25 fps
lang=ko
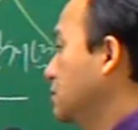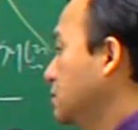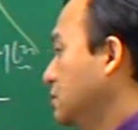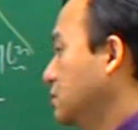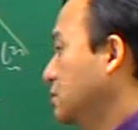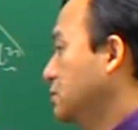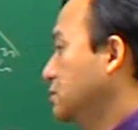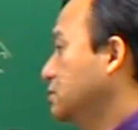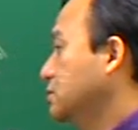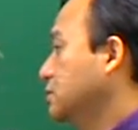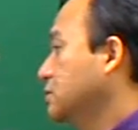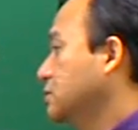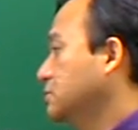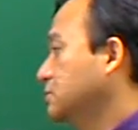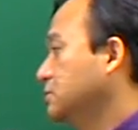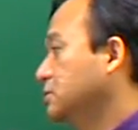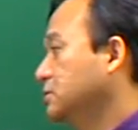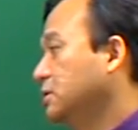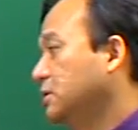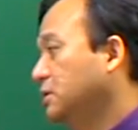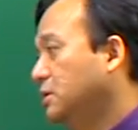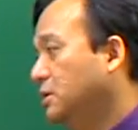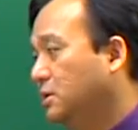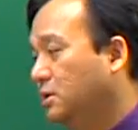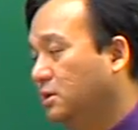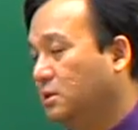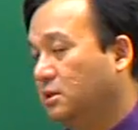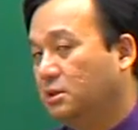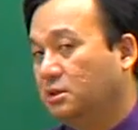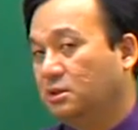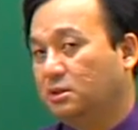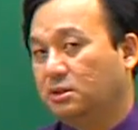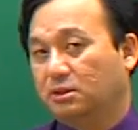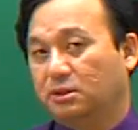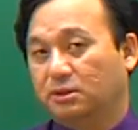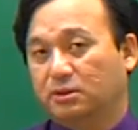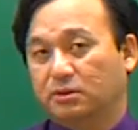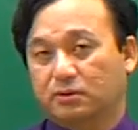어, 시험 문제
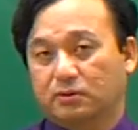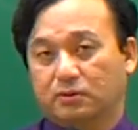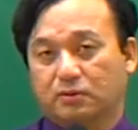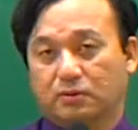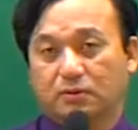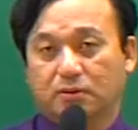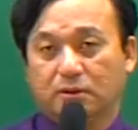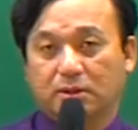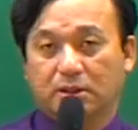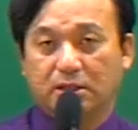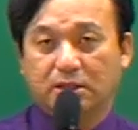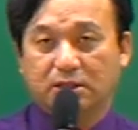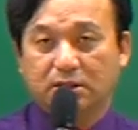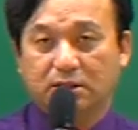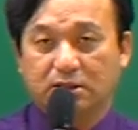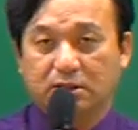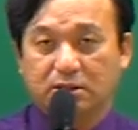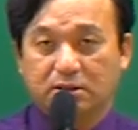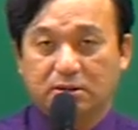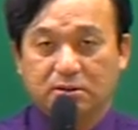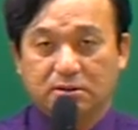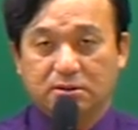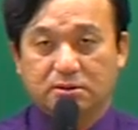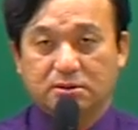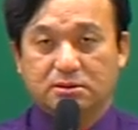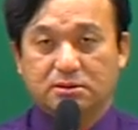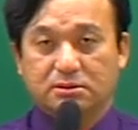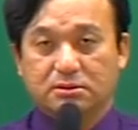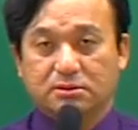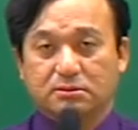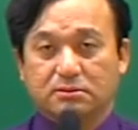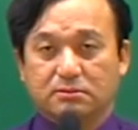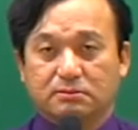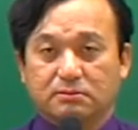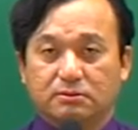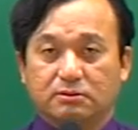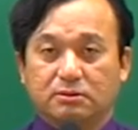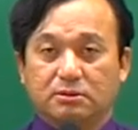공간이라는
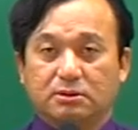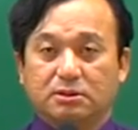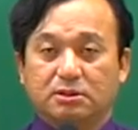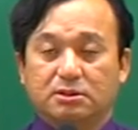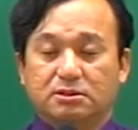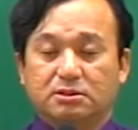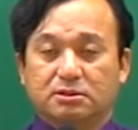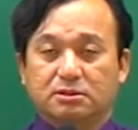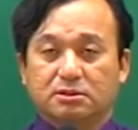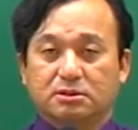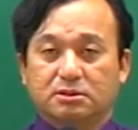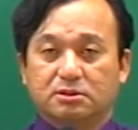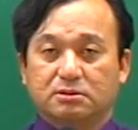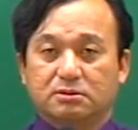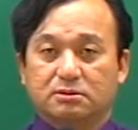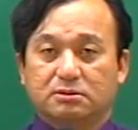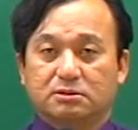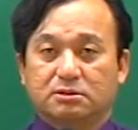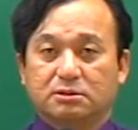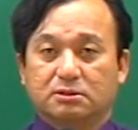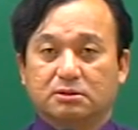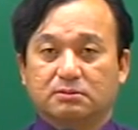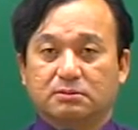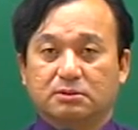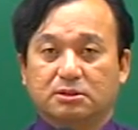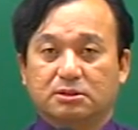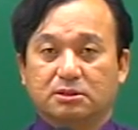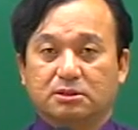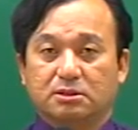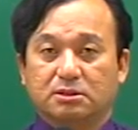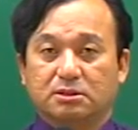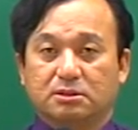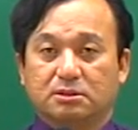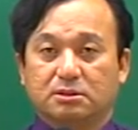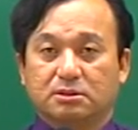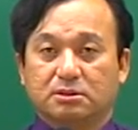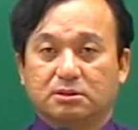것은 물리적, 기술적입니다.